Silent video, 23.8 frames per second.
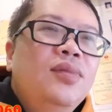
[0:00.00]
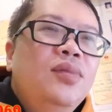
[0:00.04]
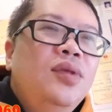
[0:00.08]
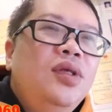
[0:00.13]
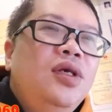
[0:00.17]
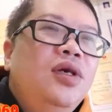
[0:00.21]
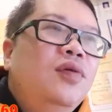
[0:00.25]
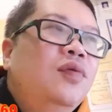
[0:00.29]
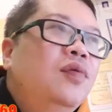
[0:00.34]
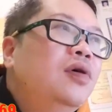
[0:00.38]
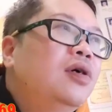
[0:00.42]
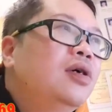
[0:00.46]

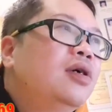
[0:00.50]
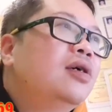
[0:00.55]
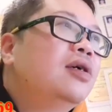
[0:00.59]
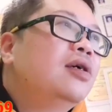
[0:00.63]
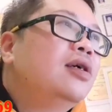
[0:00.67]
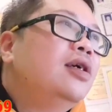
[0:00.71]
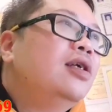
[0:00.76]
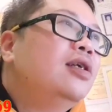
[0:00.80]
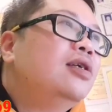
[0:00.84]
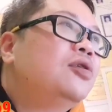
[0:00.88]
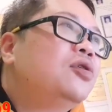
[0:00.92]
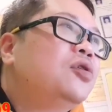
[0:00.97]
nhiều người cứ
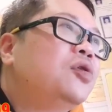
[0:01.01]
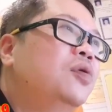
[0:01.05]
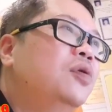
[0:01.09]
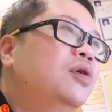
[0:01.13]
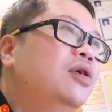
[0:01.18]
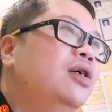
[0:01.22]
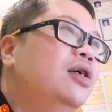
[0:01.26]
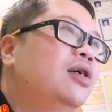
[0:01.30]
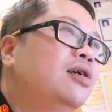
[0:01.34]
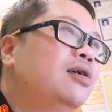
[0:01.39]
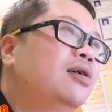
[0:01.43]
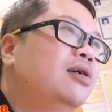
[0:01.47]
nghĩ là số
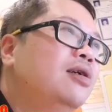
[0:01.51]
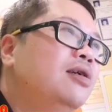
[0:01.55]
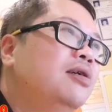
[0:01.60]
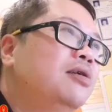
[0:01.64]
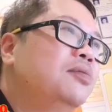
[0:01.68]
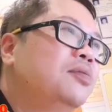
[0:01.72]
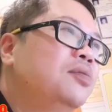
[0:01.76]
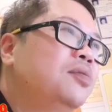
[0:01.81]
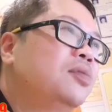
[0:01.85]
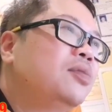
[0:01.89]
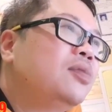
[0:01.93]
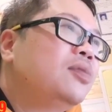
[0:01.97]
lượng
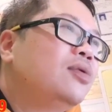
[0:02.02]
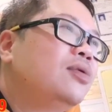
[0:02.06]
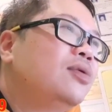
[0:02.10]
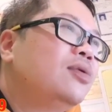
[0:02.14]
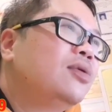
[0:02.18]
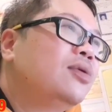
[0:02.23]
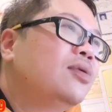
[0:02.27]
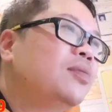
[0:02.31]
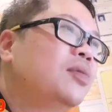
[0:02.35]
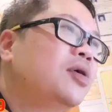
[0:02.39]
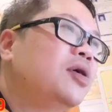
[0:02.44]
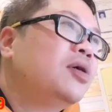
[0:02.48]

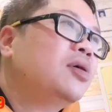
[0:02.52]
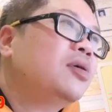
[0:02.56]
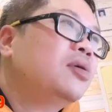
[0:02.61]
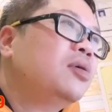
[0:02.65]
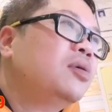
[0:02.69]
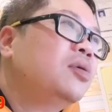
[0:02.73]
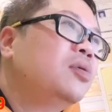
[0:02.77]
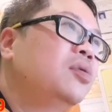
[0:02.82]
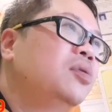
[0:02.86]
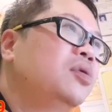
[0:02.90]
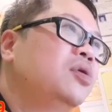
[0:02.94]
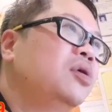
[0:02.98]

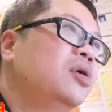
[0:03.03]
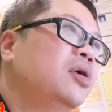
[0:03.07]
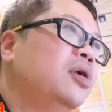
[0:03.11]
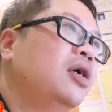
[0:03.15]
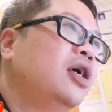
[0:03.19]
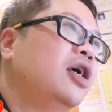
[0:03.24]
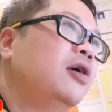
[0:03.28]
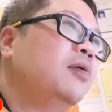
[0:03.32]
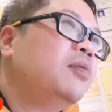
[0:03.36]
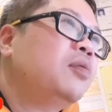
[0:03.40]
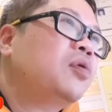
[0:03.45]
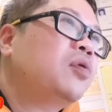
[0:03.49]
ui rồi
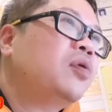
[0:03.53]
em